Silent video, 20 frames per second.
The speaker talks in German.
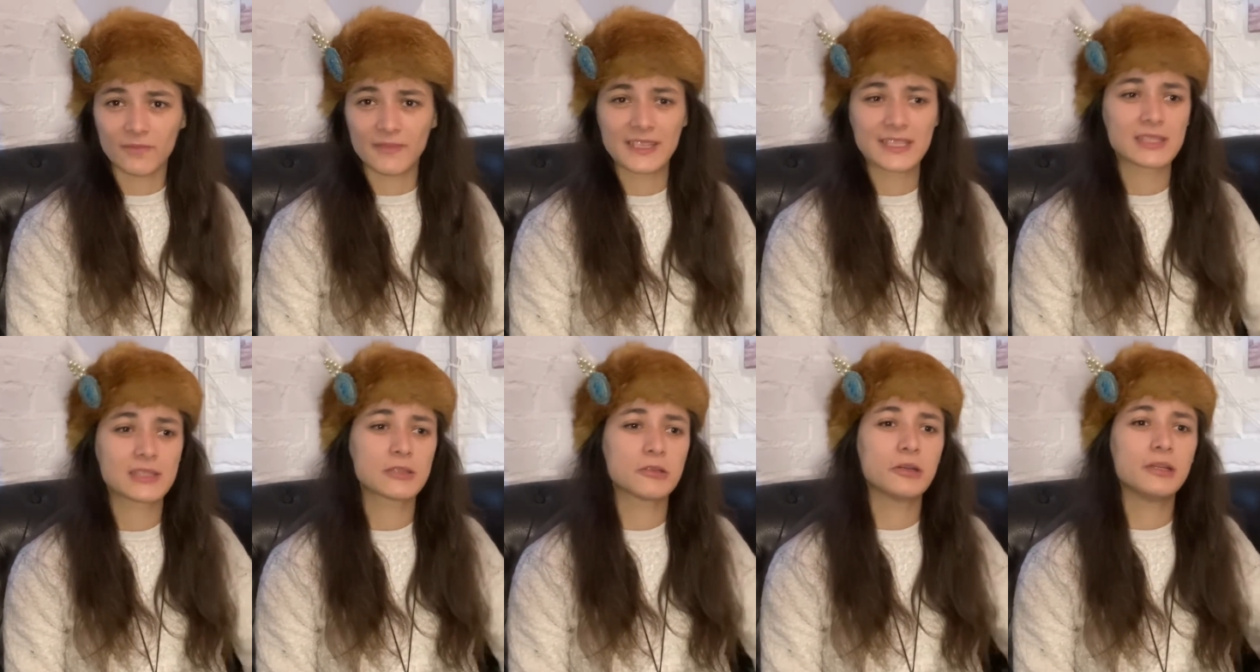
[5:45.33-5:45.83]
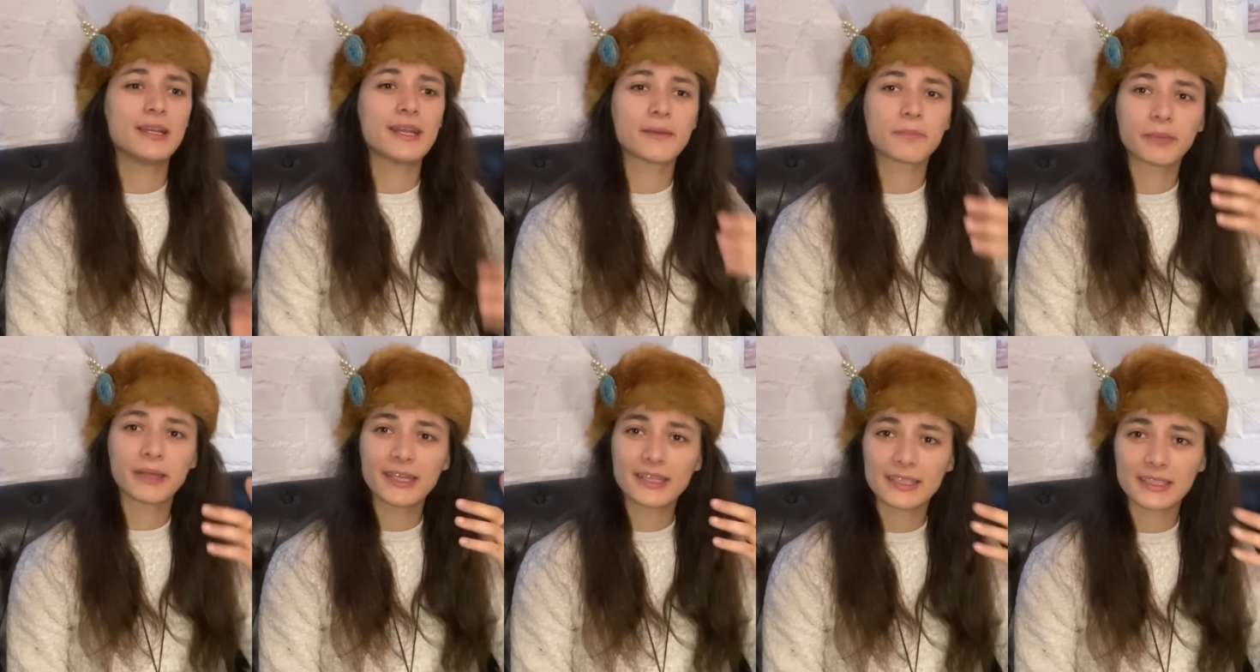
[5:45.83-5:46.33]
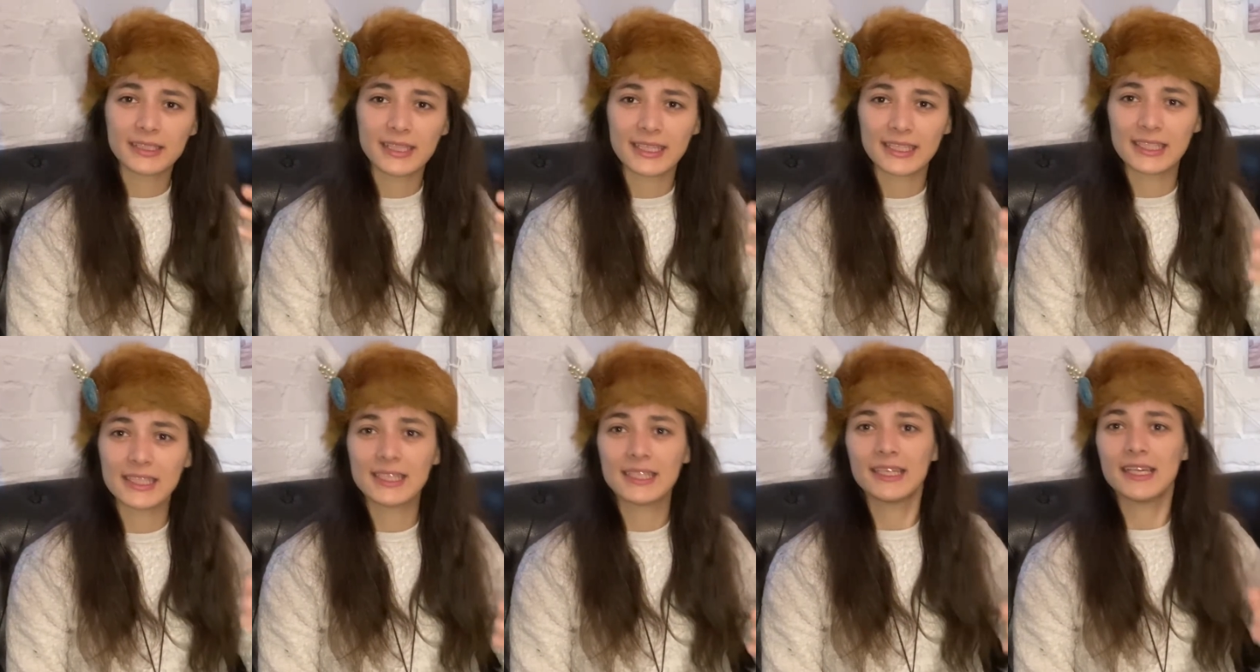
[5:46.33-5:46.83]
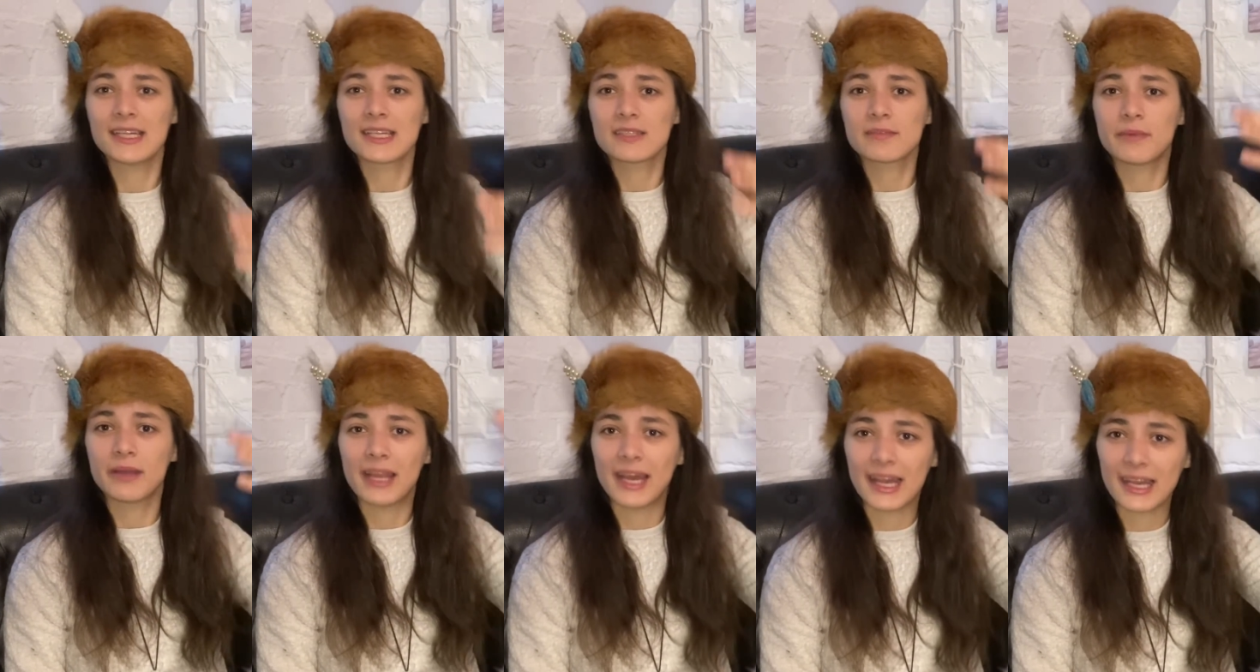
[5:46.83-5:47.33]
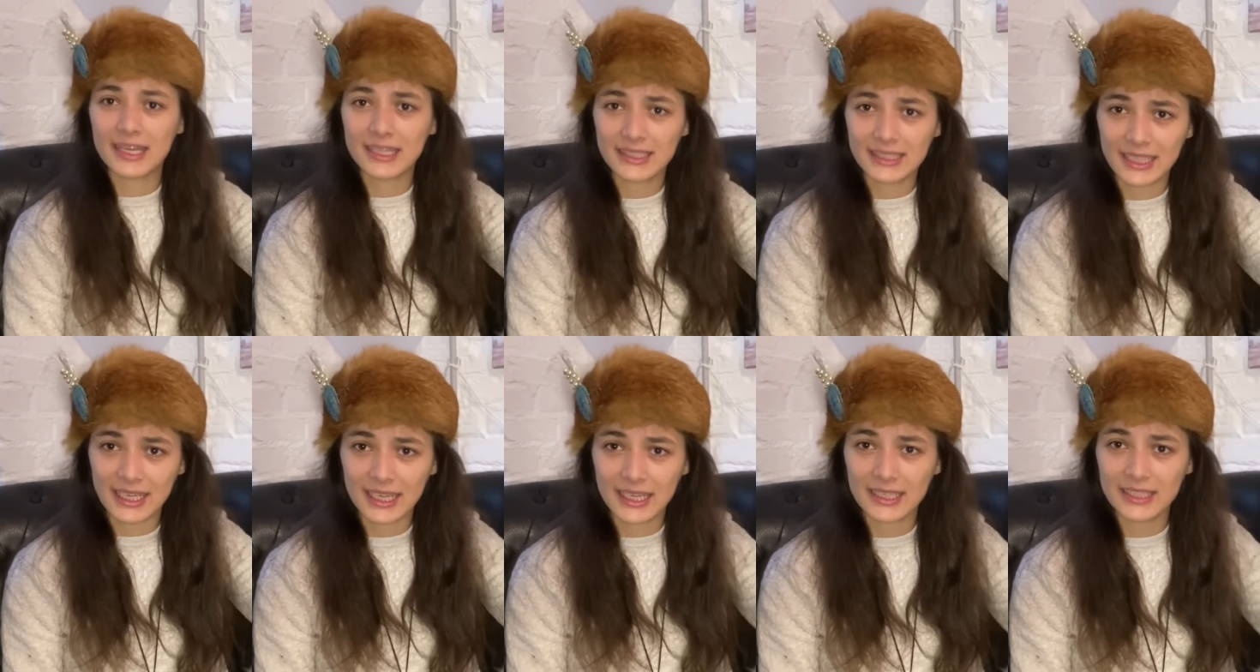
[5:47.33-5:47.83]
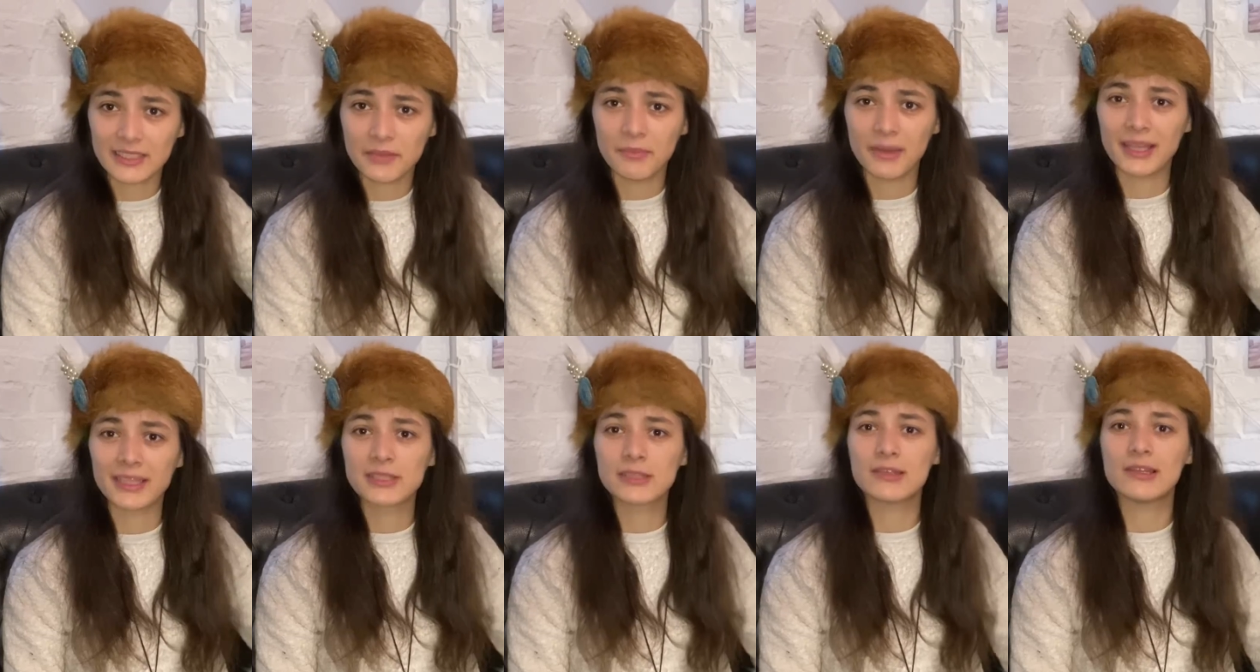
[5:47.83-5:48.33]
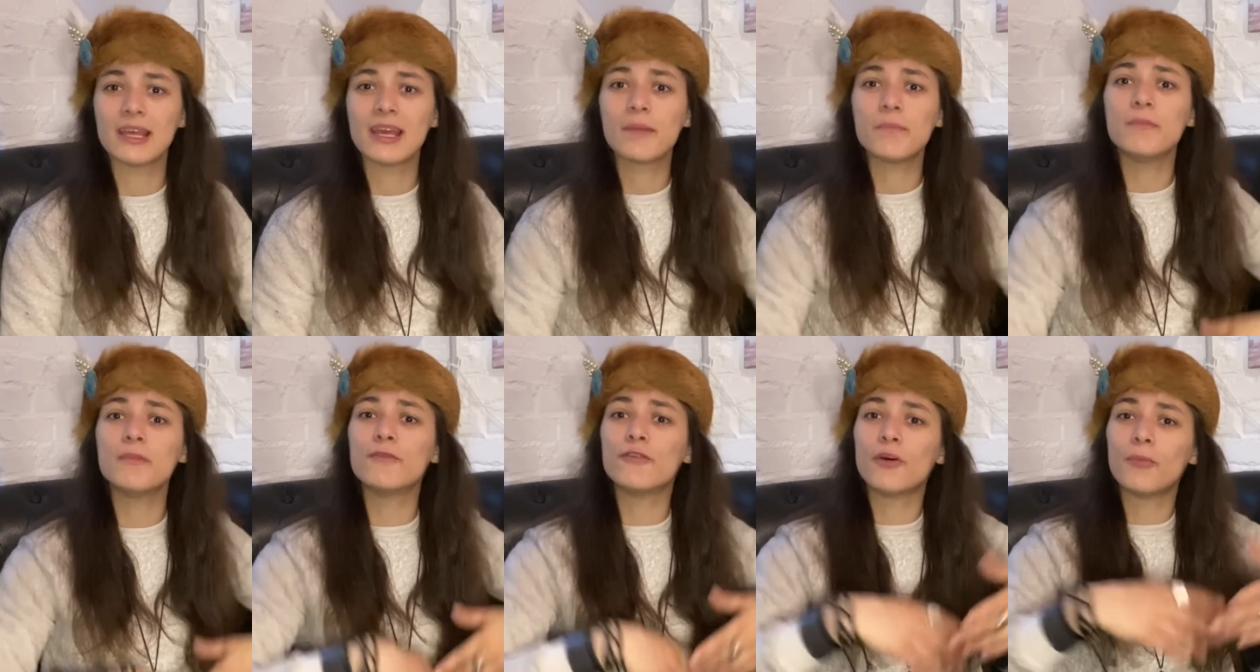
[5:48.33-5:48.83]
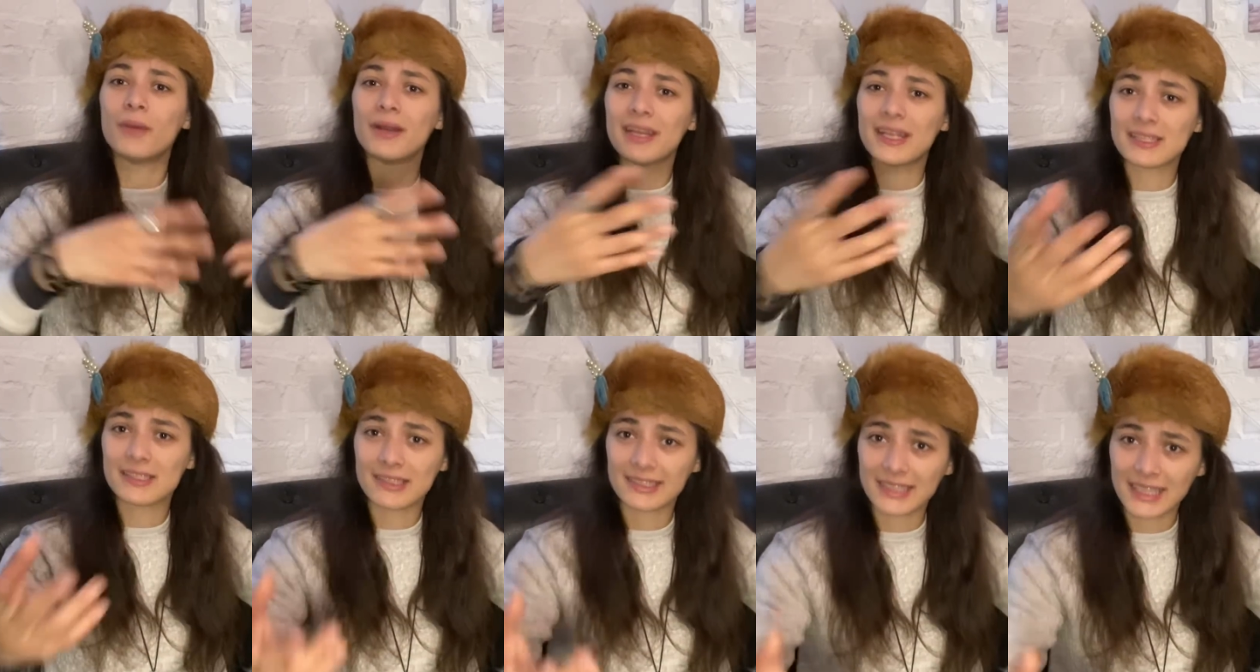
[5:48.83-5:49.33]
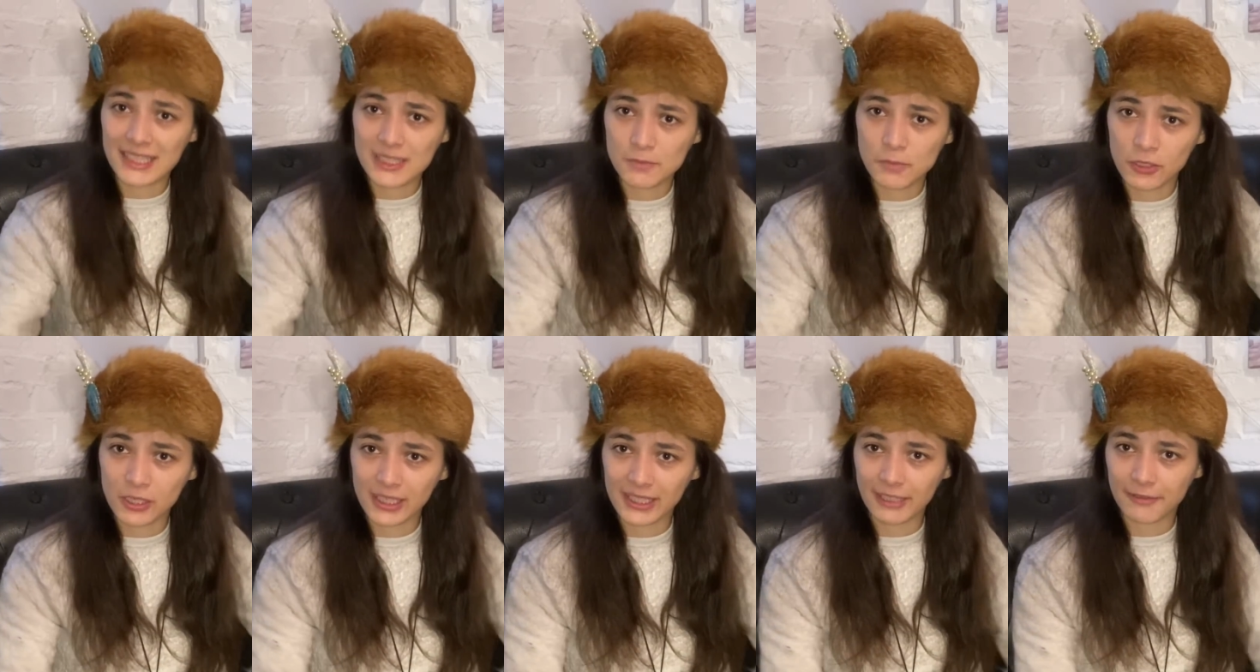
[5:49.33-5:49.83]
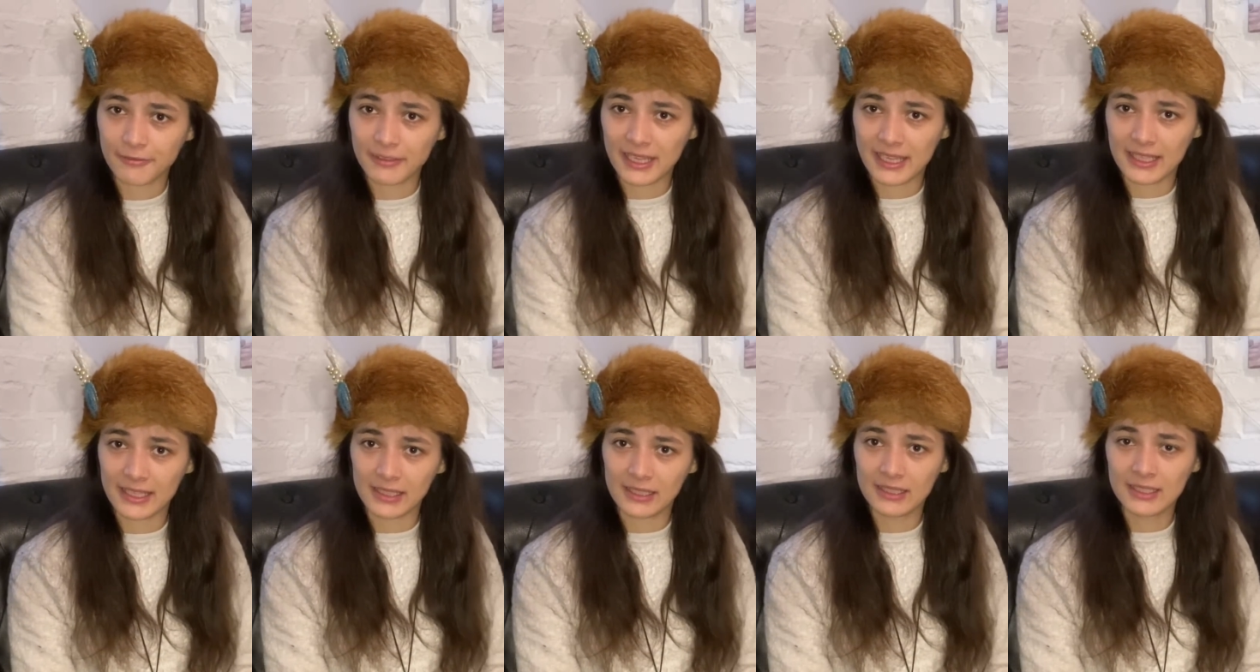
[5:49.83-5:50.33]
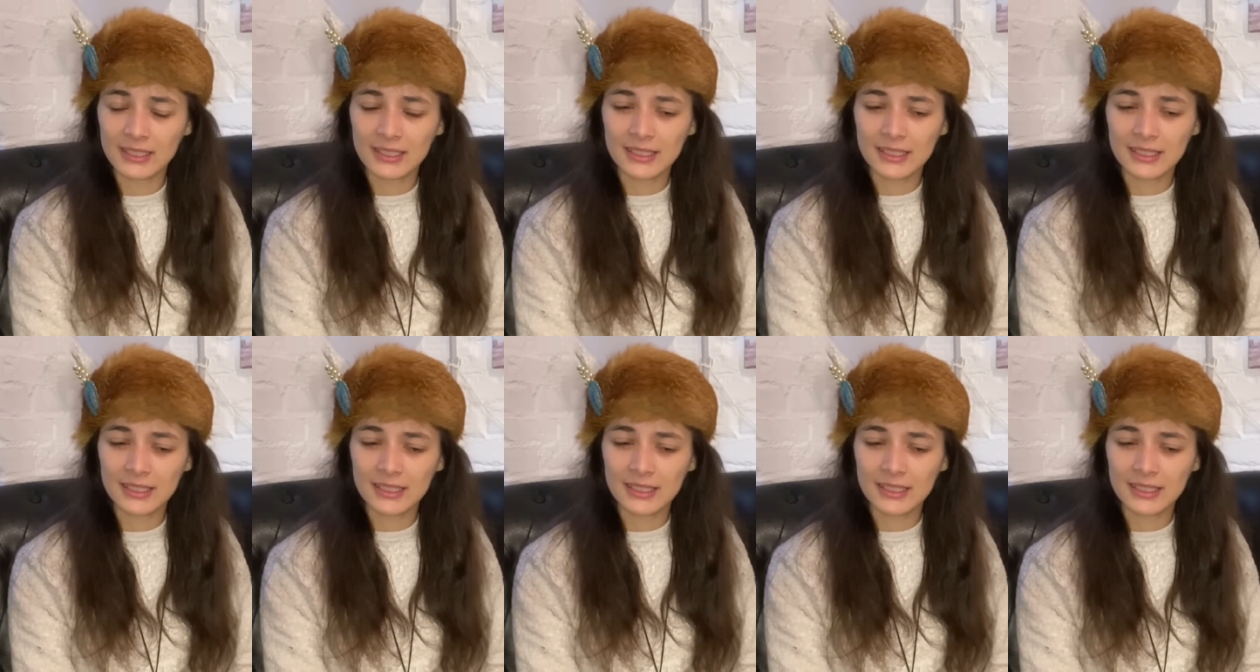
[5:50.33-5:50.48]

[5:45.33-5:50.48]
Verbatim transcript: Was zur Hölle spricht denn dagegen, erstmal acht Jahre in dem Land zu leben, bevor man dessen Staatsbürgerschaft erhält?